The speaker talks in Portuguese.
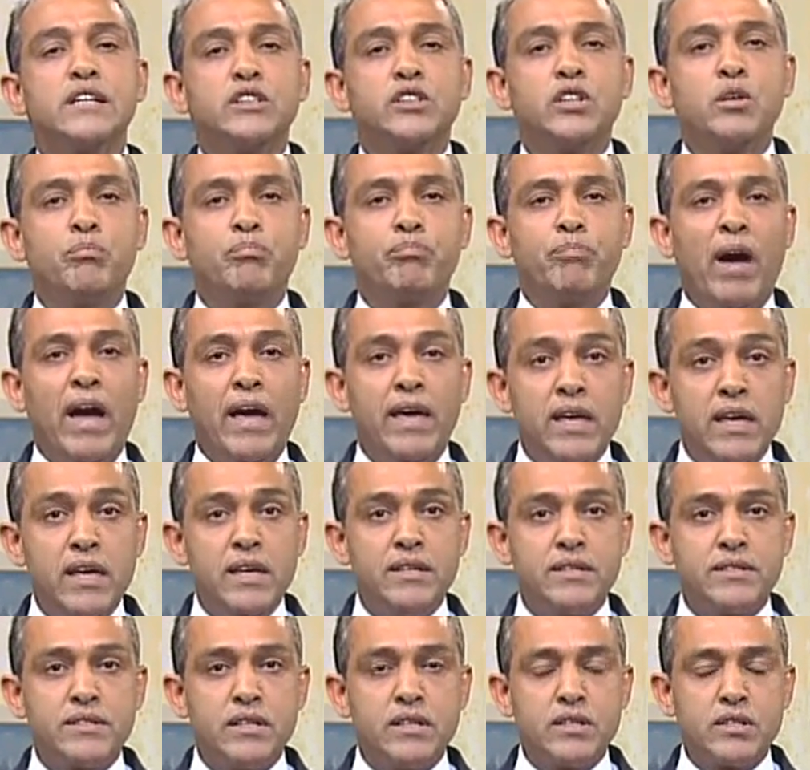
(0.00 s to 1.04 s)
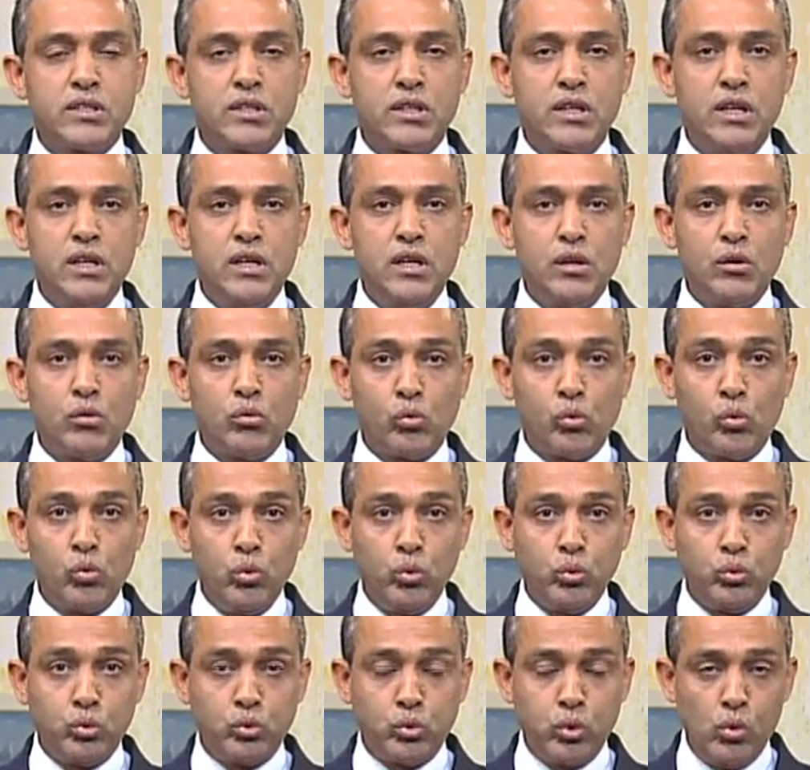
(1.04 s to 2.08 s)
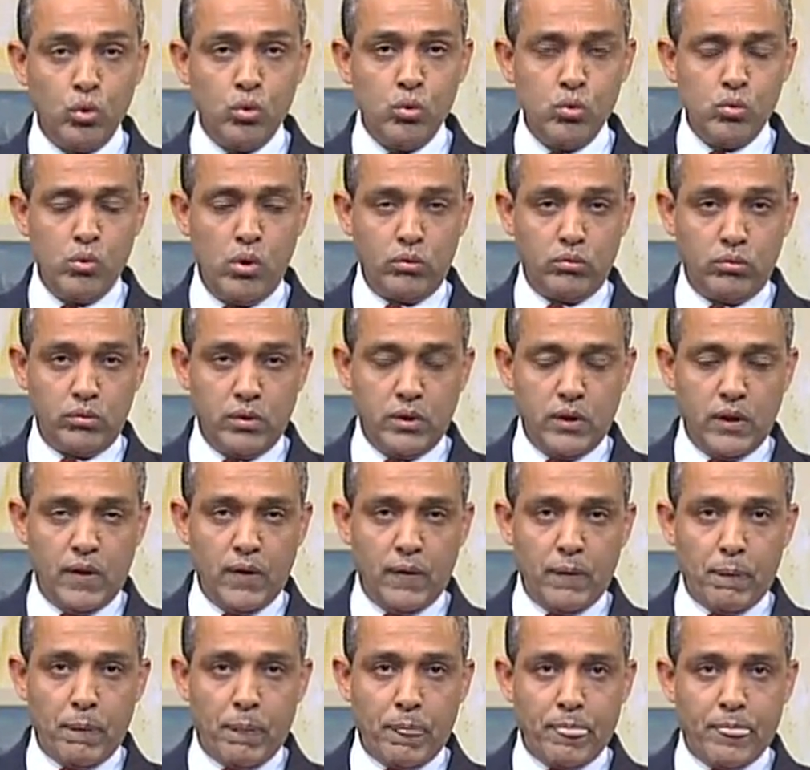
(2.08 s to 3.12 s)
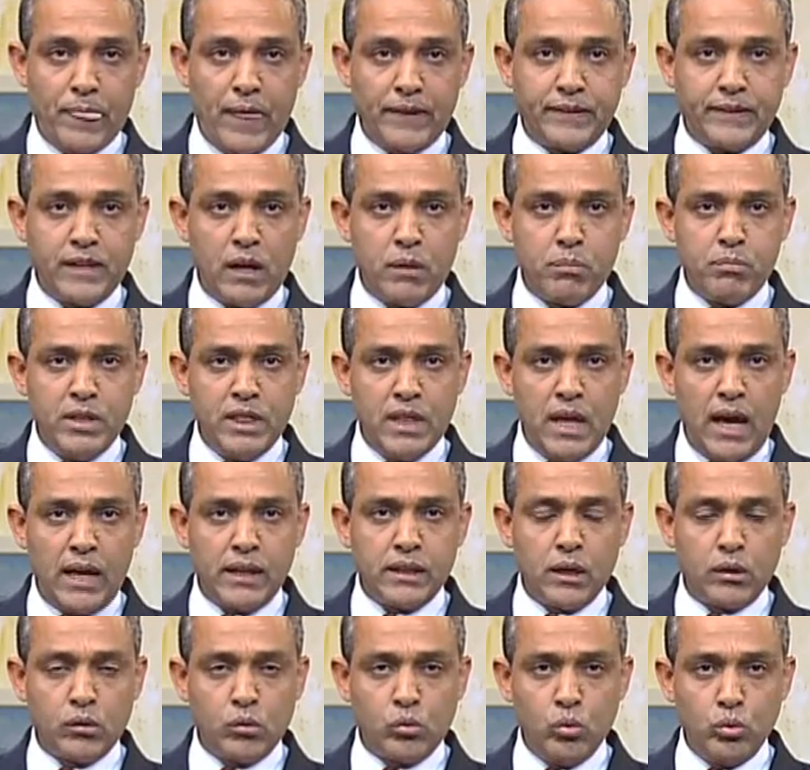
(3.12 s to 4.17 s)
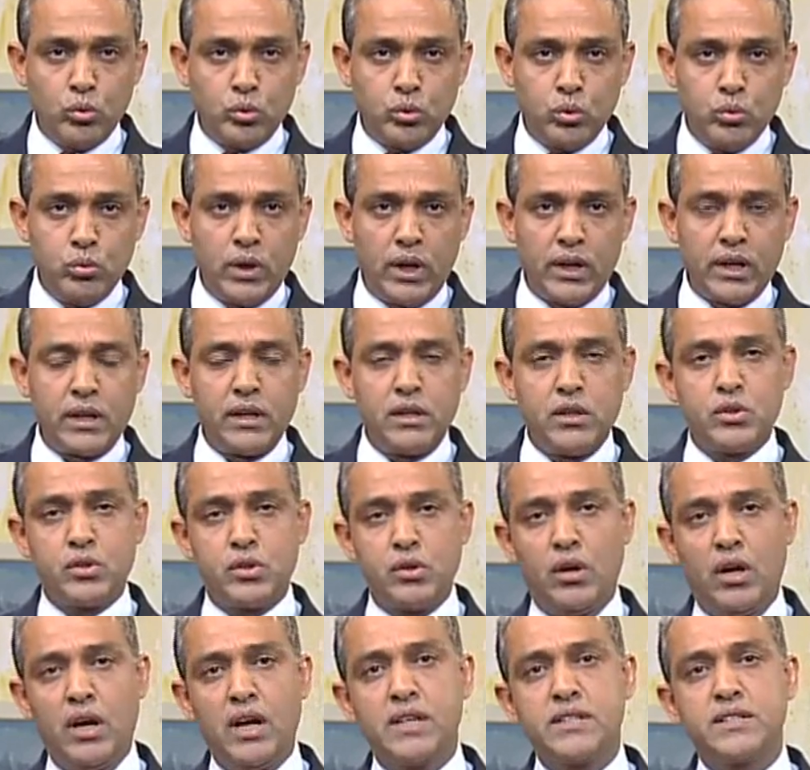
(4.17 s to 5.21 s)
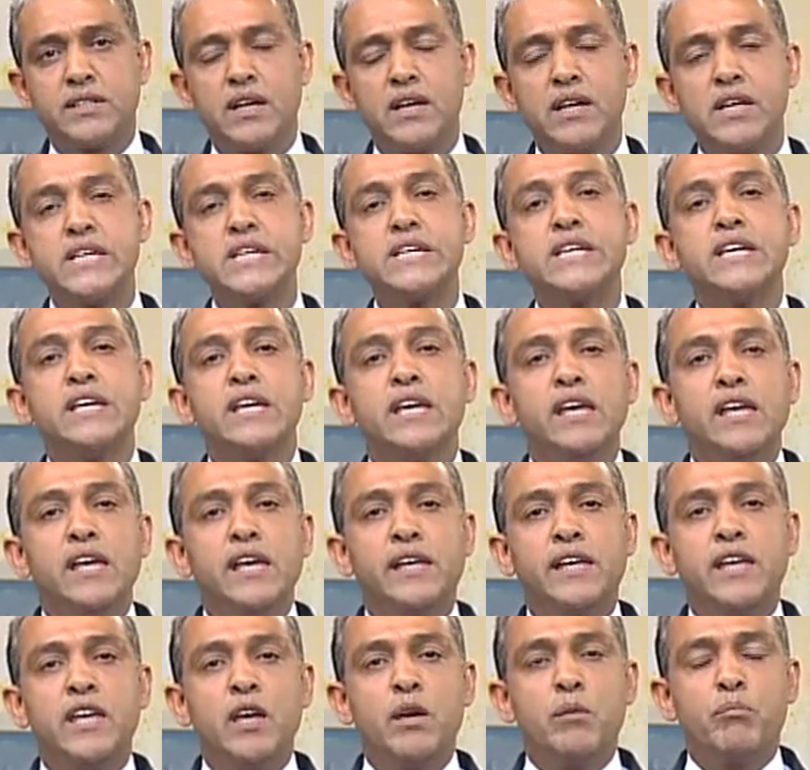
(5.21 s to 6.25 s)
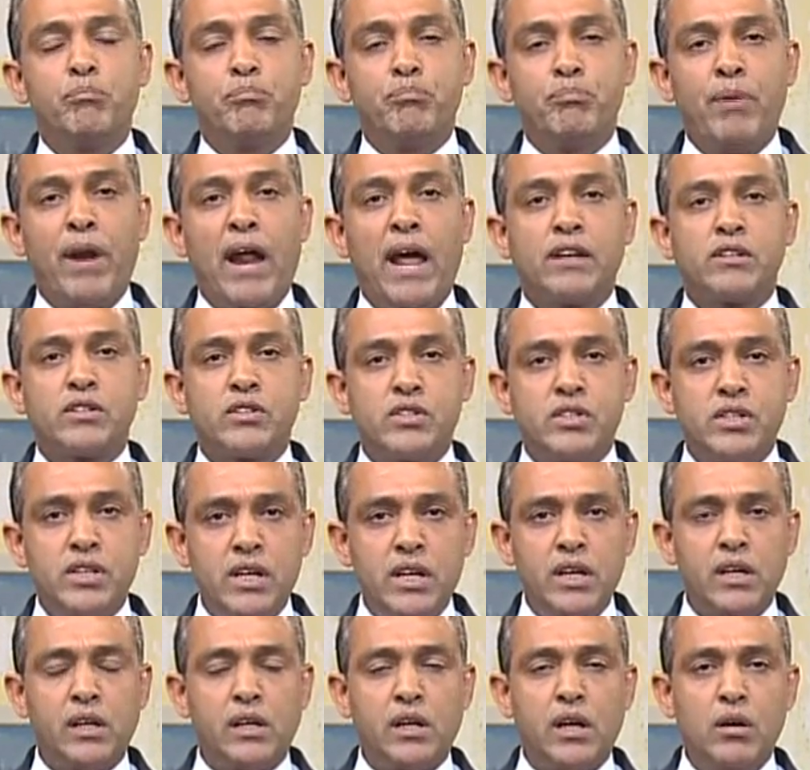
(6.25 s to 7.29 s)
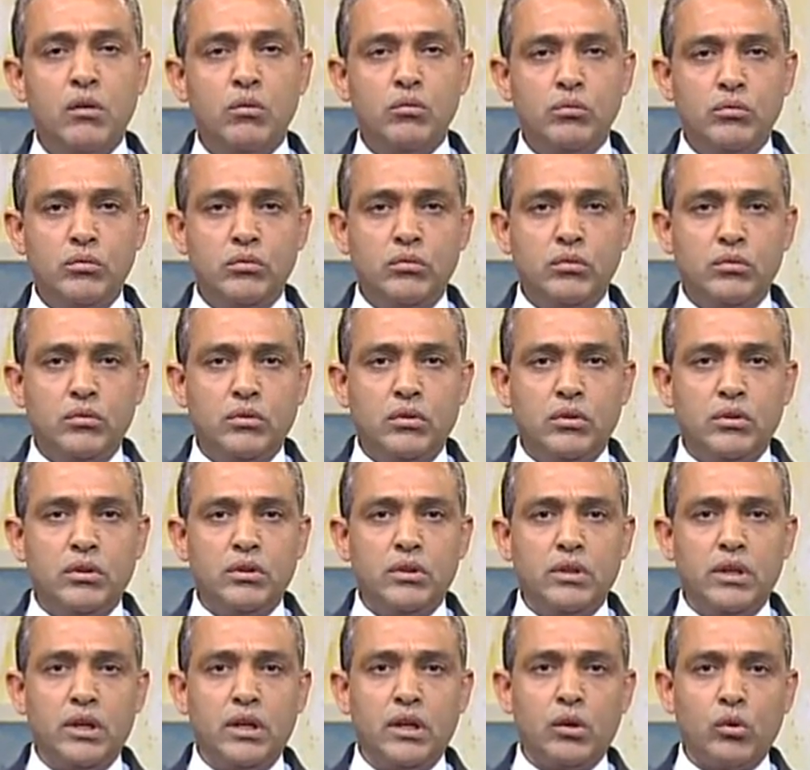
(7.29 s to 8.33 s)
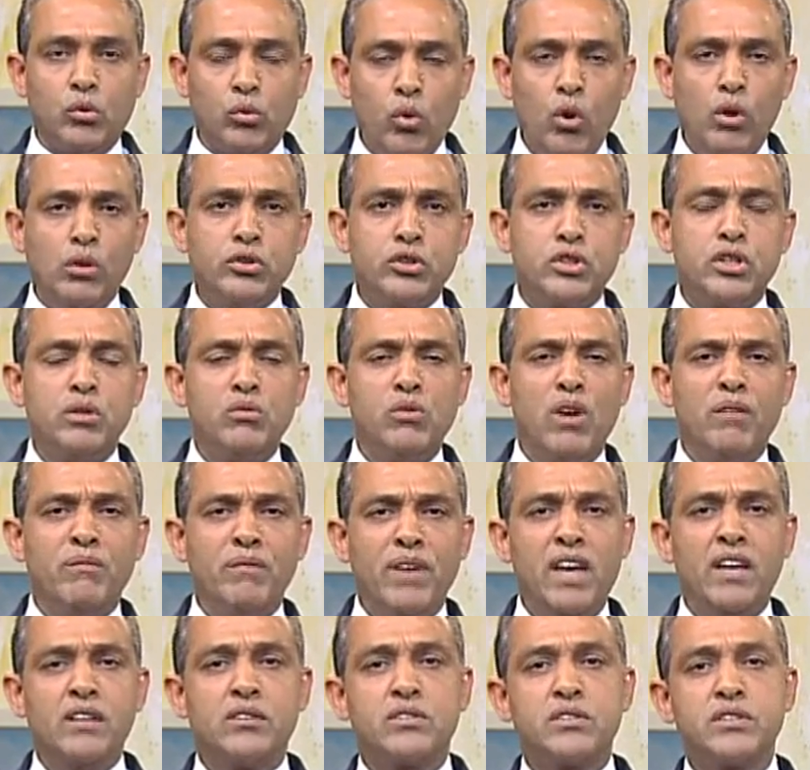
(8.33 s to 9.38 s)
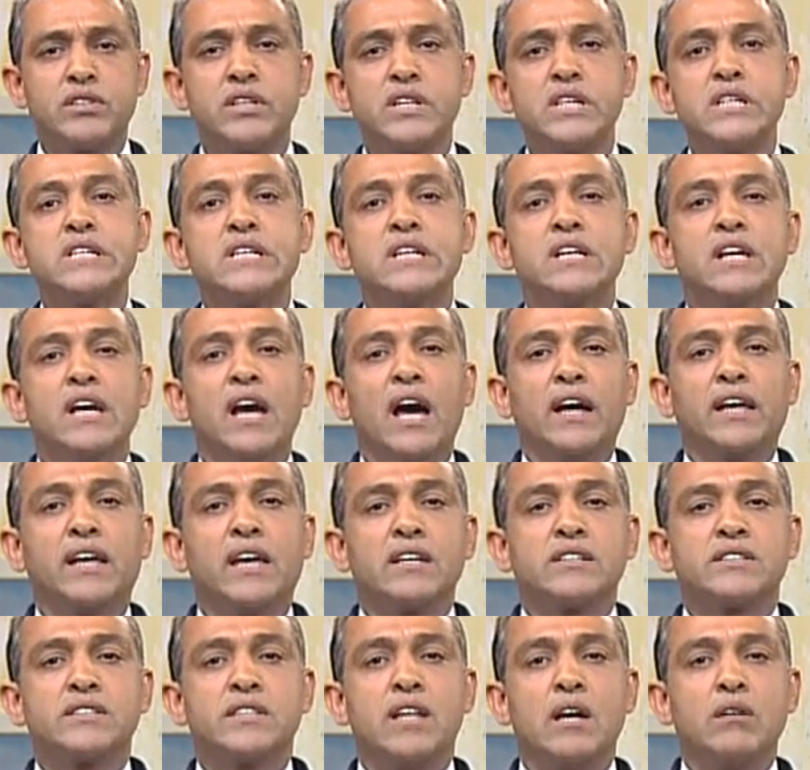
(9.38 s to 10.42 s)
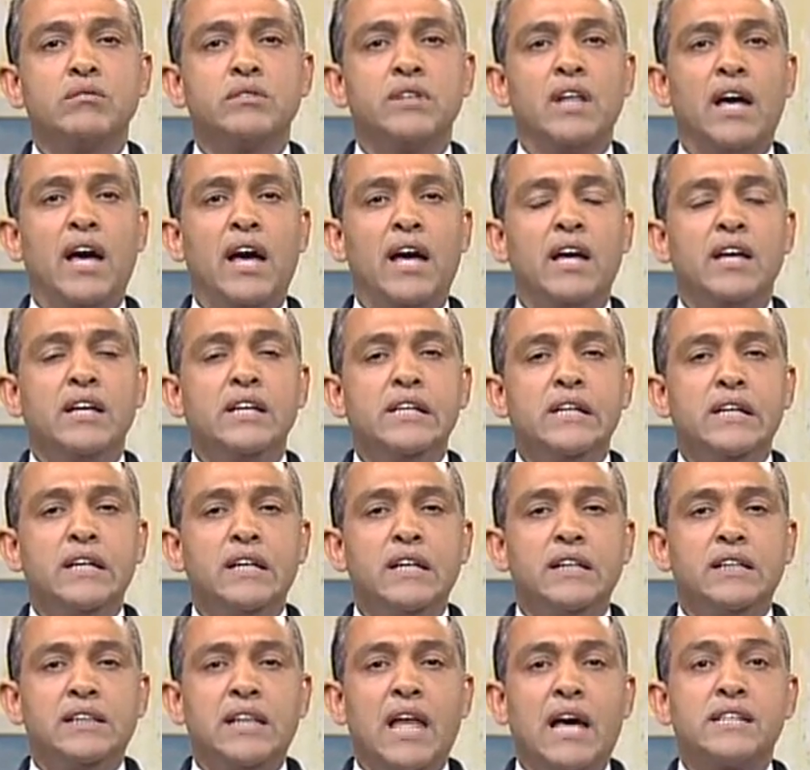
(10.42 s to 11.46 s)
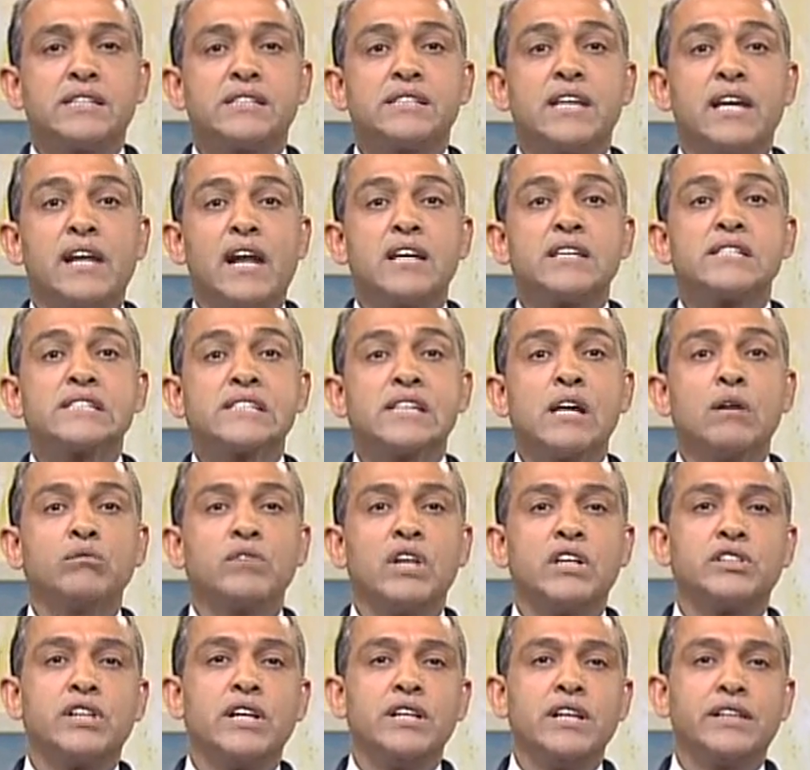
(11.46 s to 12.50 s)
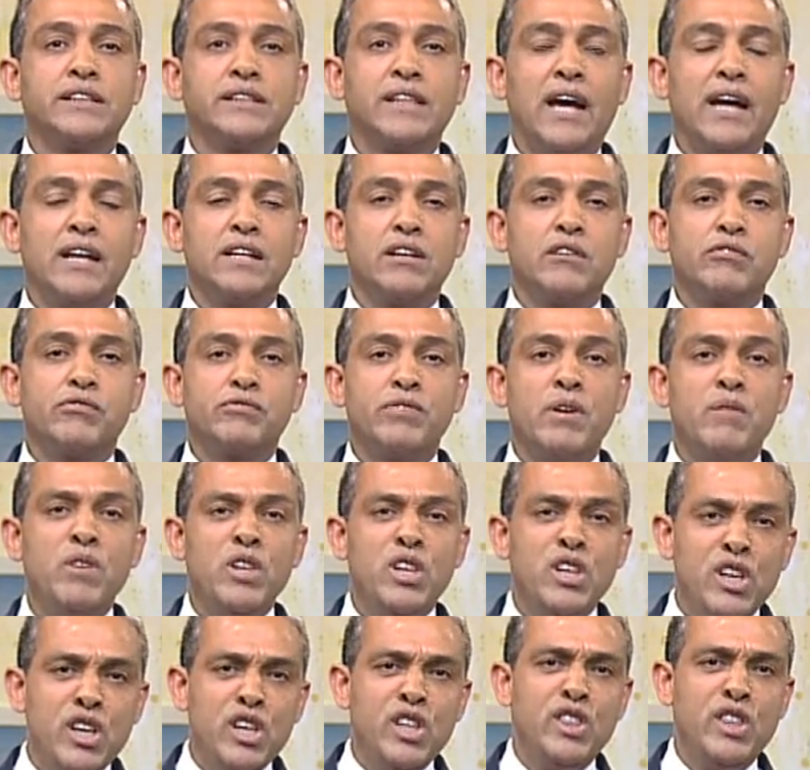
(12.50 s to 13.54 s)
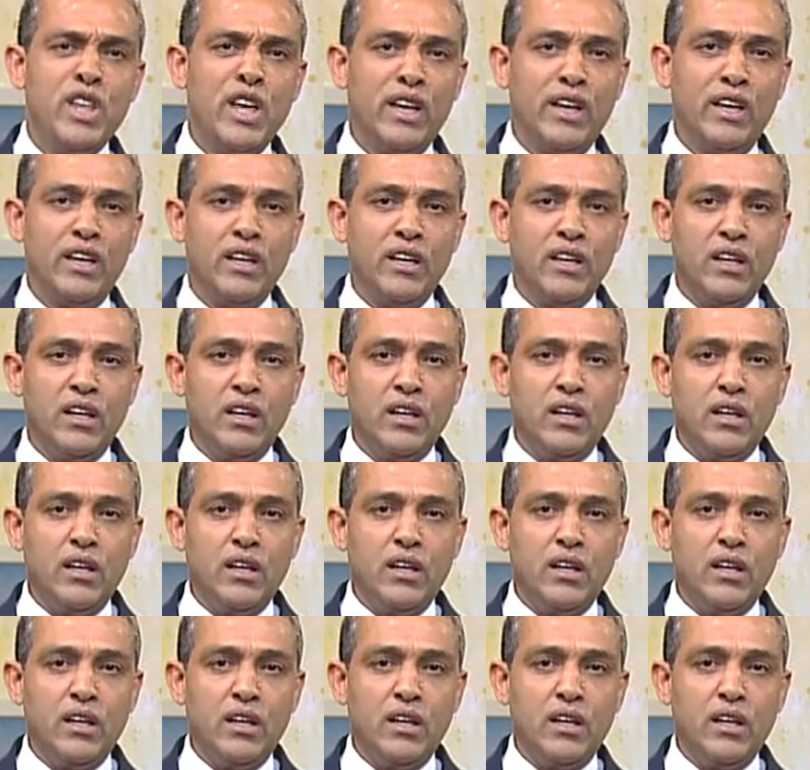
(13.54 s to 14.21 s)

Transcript: de países que cultuam determinada cultura religiosa e que praticam continuamente a questão da laceração da genitália feminina,